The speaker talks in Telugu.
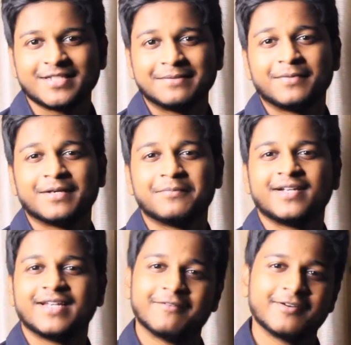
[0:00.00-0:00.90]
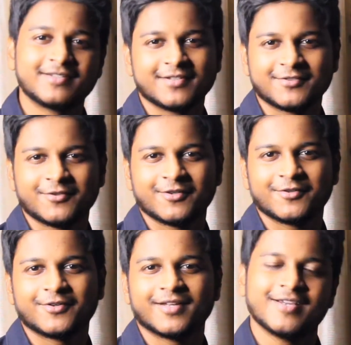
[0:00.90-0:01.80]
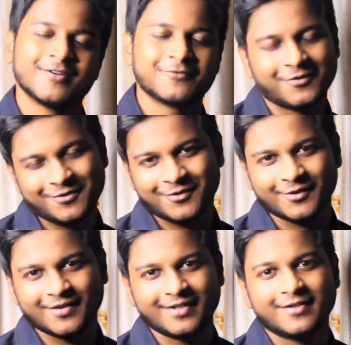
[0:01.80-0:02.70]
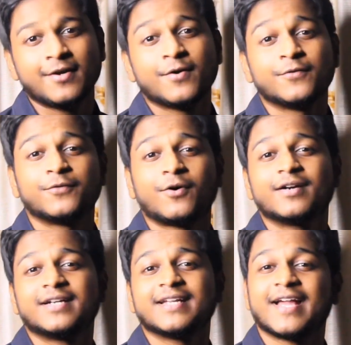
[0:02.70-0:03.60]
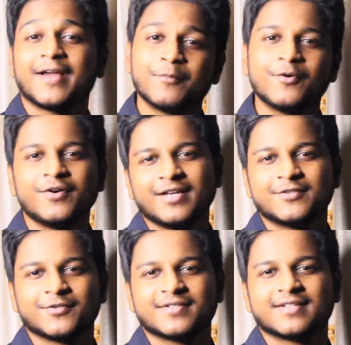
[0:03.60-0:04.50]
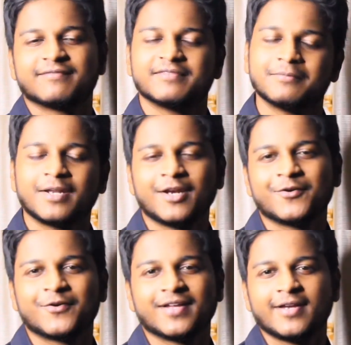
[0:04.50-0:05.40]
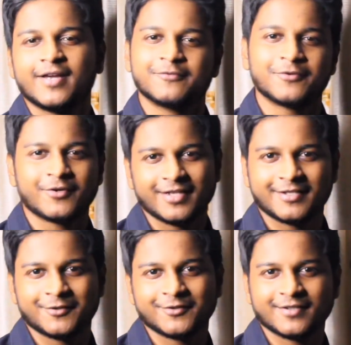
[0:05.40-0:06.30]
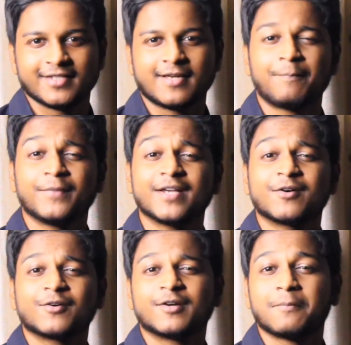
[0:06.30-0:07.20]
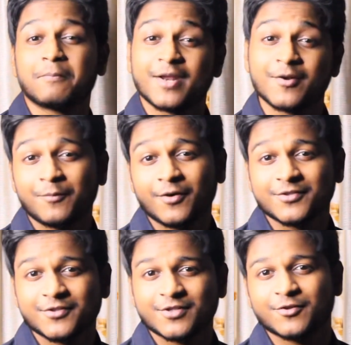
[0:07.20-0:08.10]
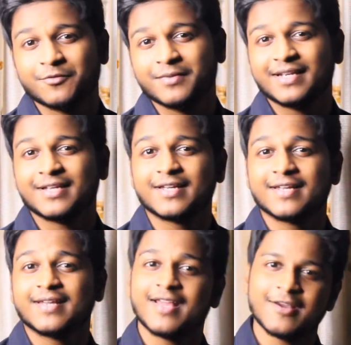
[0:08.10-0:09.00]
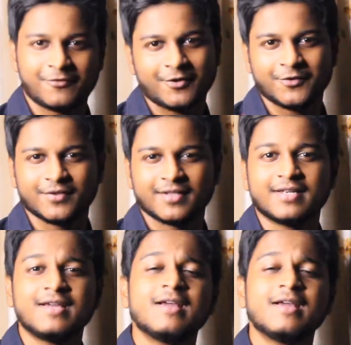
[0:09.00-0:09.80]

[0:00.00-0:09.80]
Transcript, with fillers: వచ్చి బేబీని డెలివర్ చేసిన వాళ్ళు కూడా హెయిర్ ఫాల్ ఉంటుంది ఫార్టీ అబోవ్ ఏజ్ వచ్చిన ఉమెన్లో కూడా హెయిర్ ఫాల్ అయితే అవుతుంది అంతేకాకుండా మెనోపాస్ వచ్చిన ఉమెన్కి హెయిర్ ఫాల్ అవుతుంది